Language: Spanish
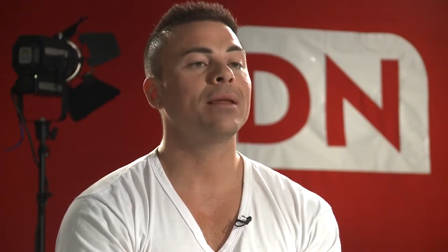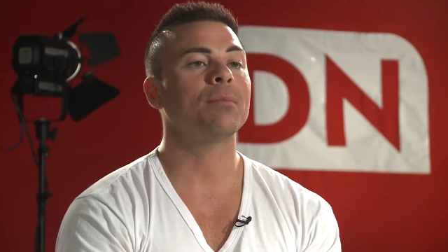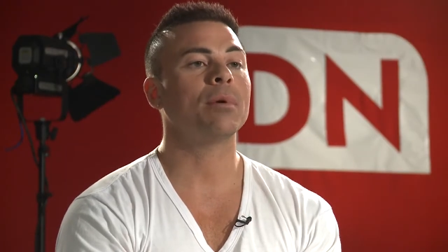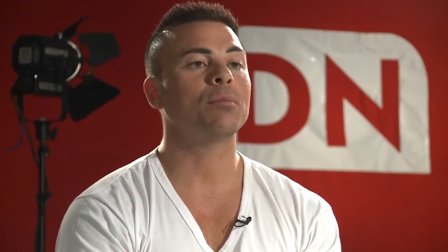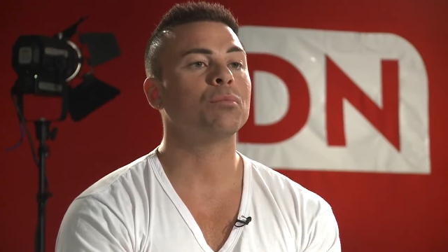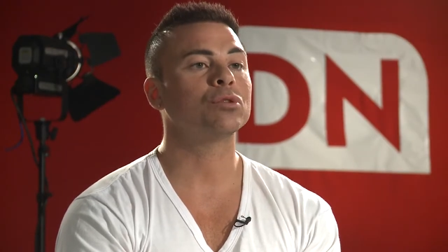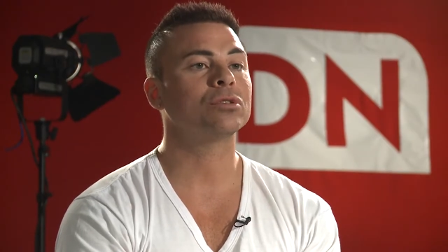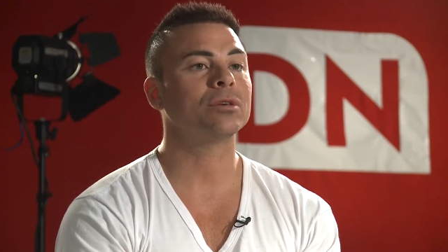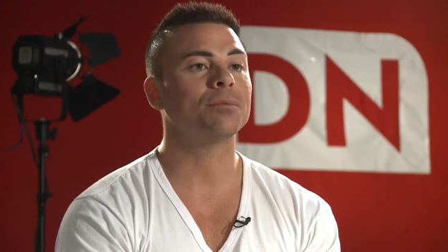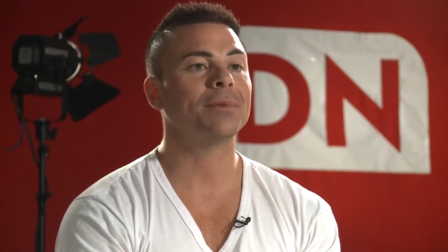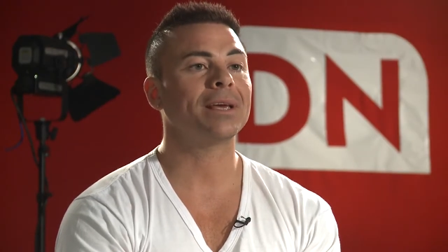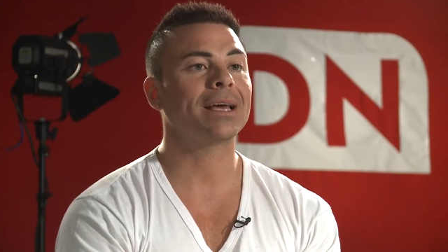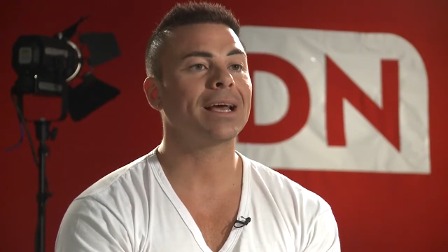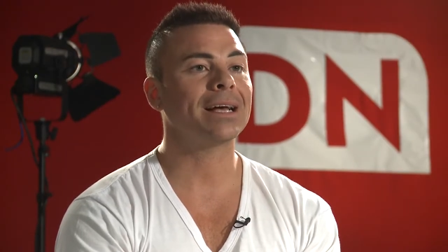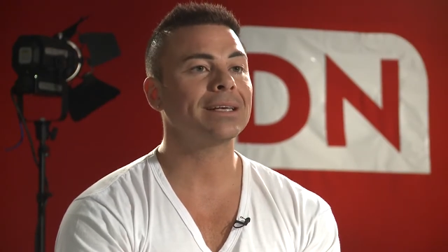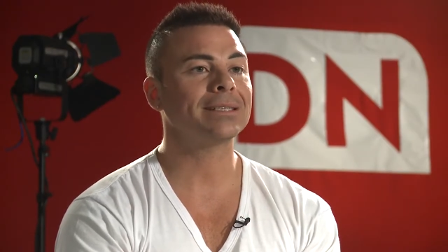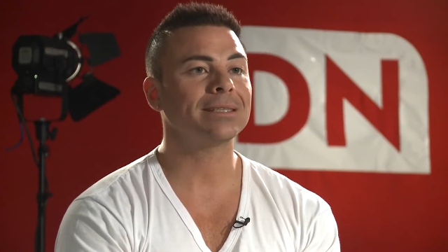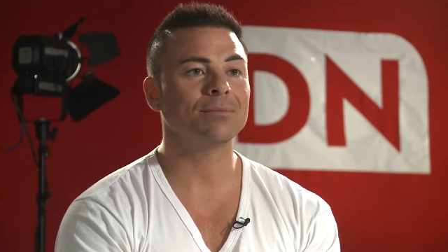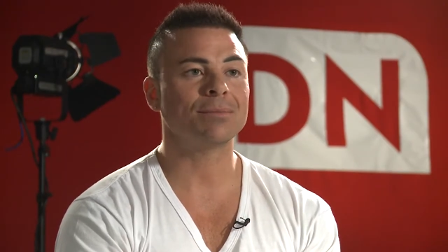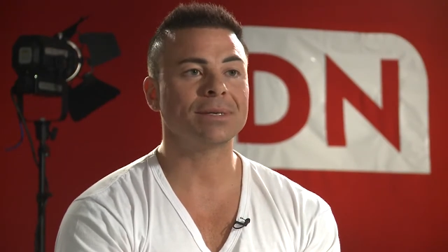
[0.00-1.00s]
me puse en mi
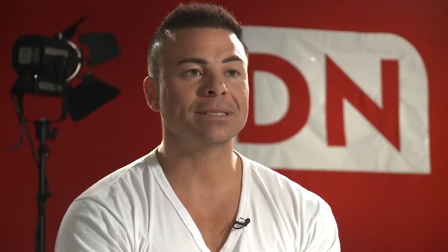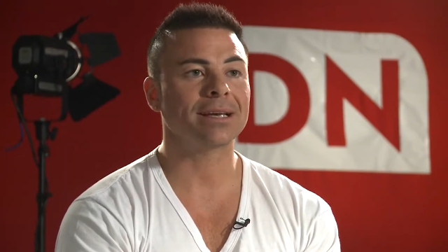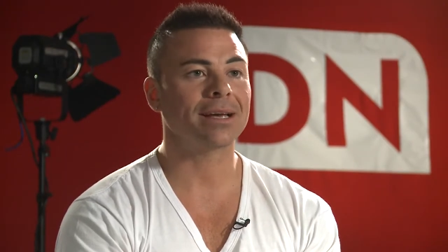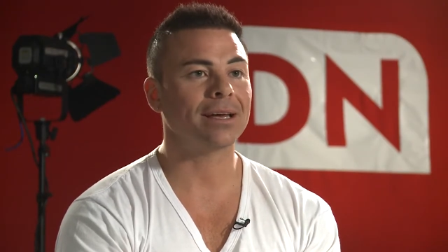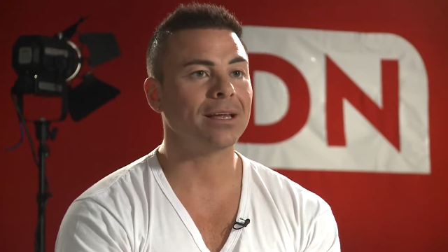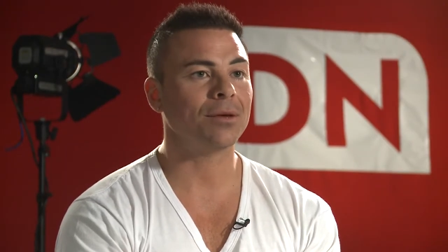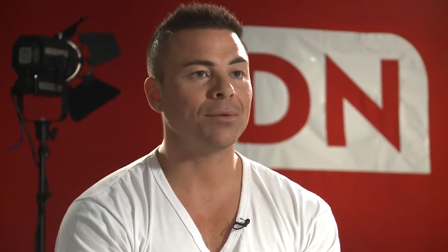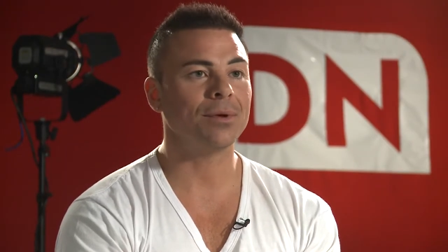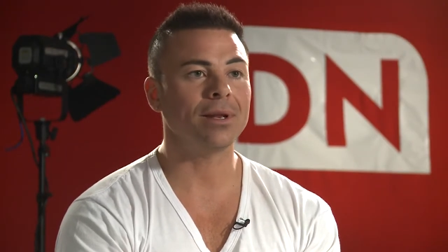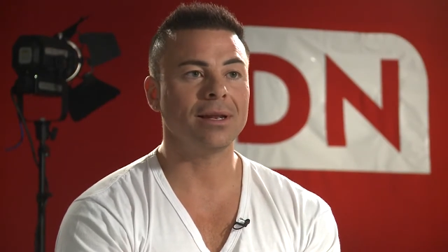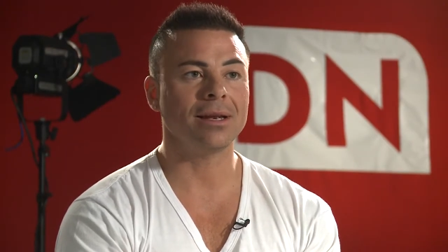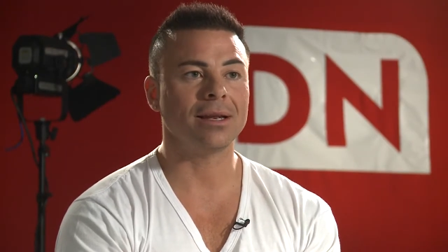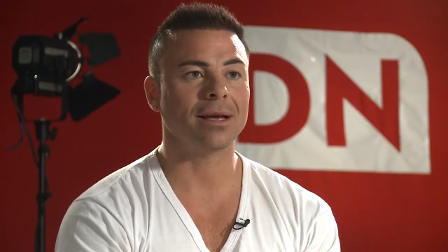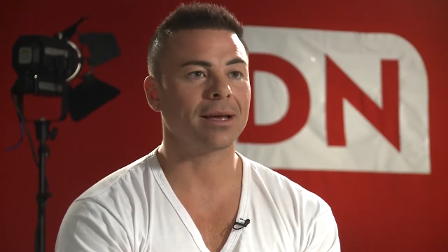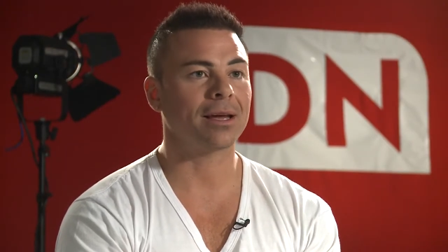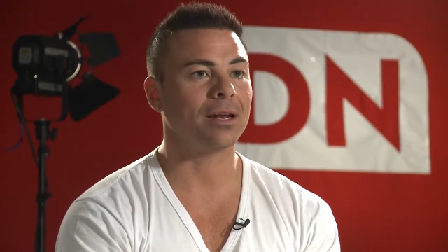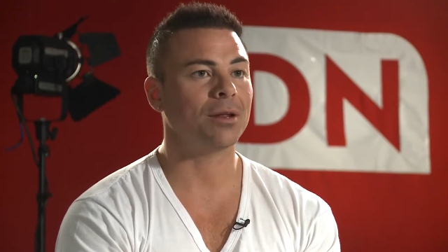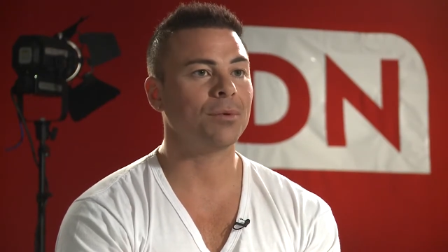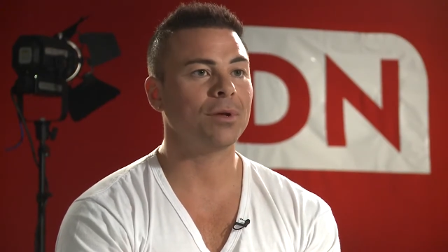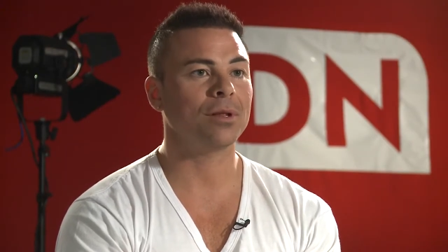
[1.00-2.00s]
casa, empecé a escribir y la
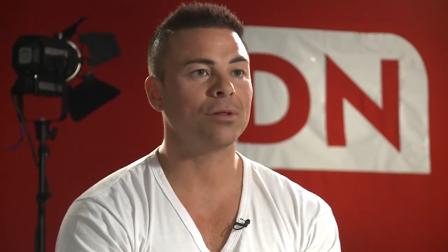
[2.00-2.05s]
escribí